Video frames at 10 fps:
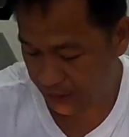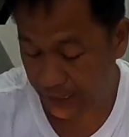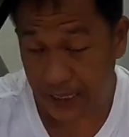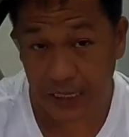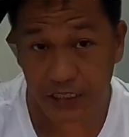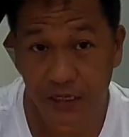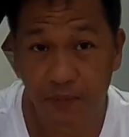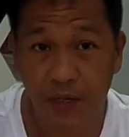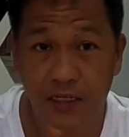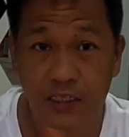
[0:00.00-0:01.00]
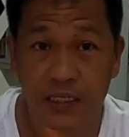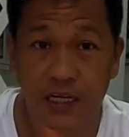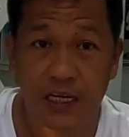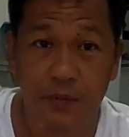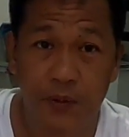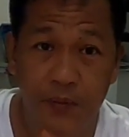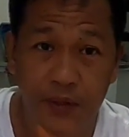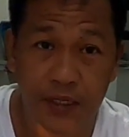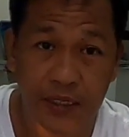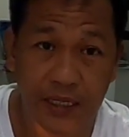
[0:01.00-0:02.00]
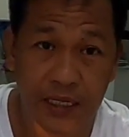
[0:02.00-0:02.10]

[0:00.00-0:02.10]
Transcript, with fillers: uh, klase ng vaccine na ibibigay